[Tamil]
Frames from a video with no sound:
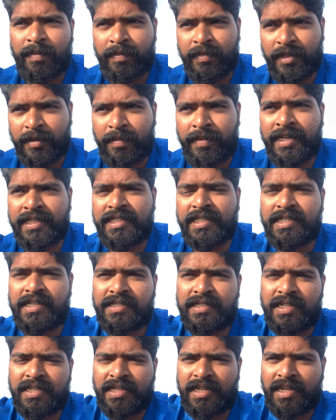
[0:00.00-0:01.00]
இந்த பேசிக்
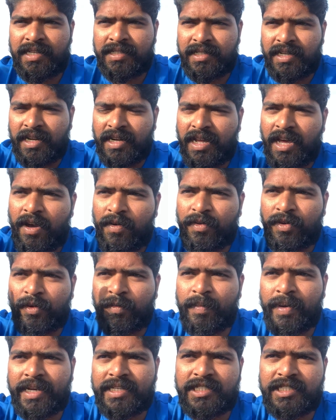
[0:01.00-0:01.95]
எக்ஸசைஸ்லலாம் அவங்க ரொம்ப